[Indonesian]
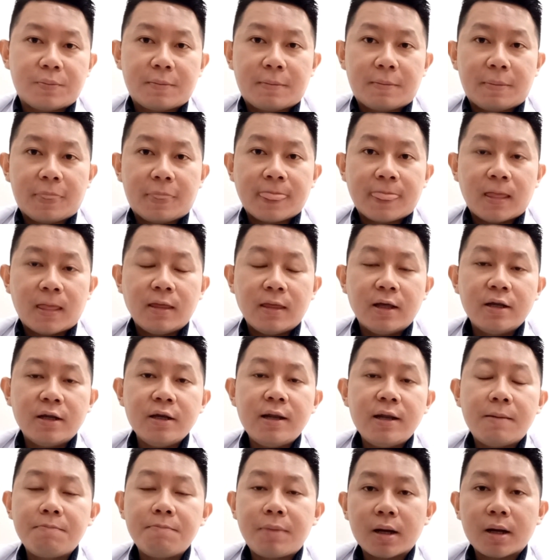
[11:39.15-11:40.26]
Oh, gitu. Jadi ya.
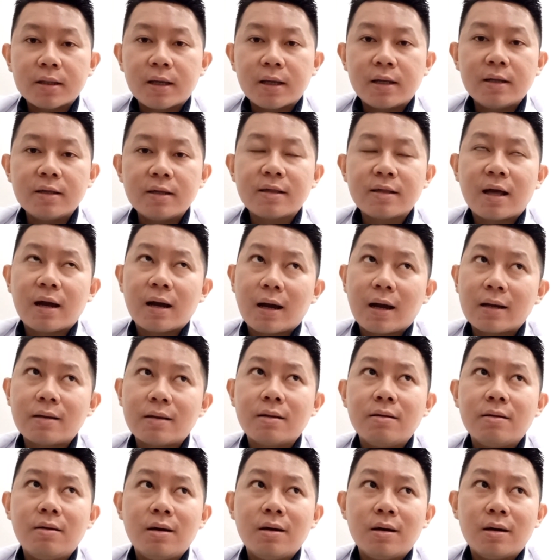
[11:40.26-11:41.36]
dampaknya ini
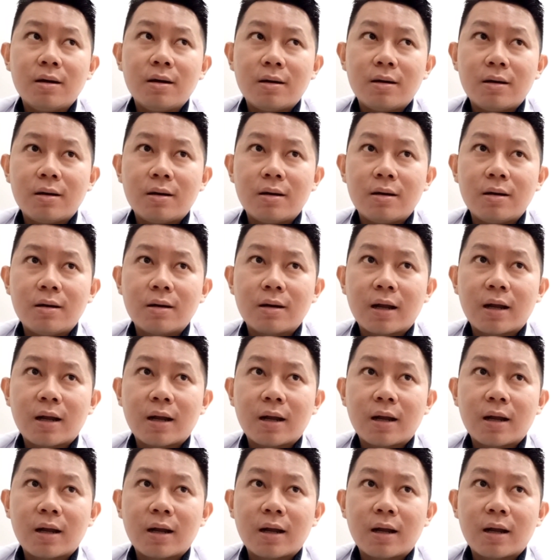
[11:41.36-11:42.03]
sangat uh,